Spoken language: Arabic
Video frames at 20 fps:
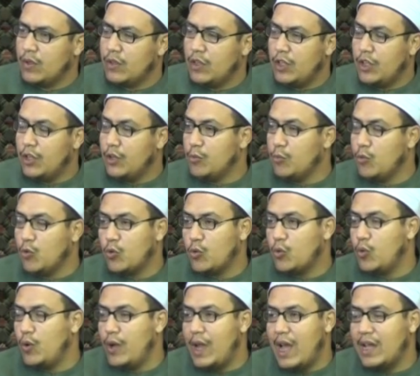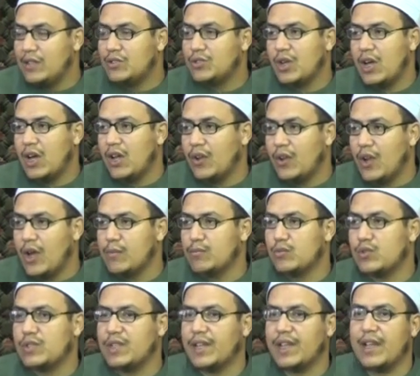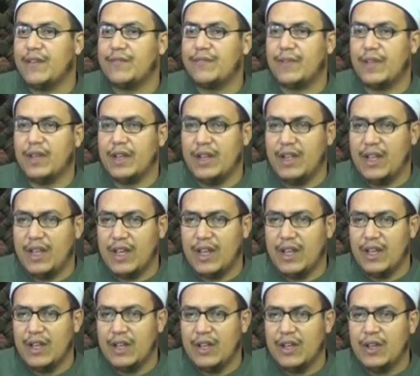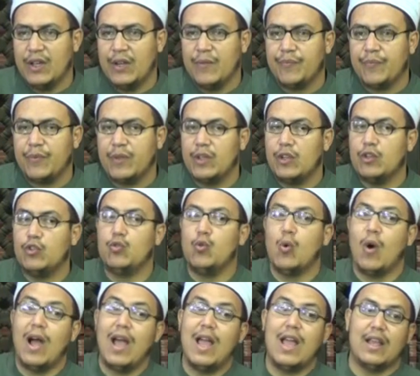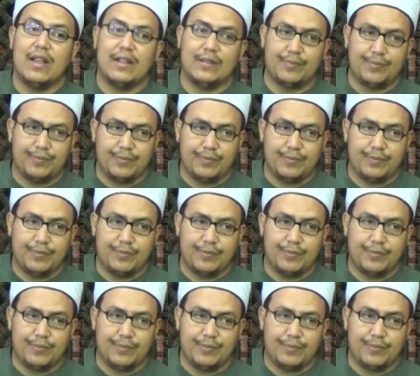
دي امور كلها ان شاء الله مستجاب فيها ليها الدعاء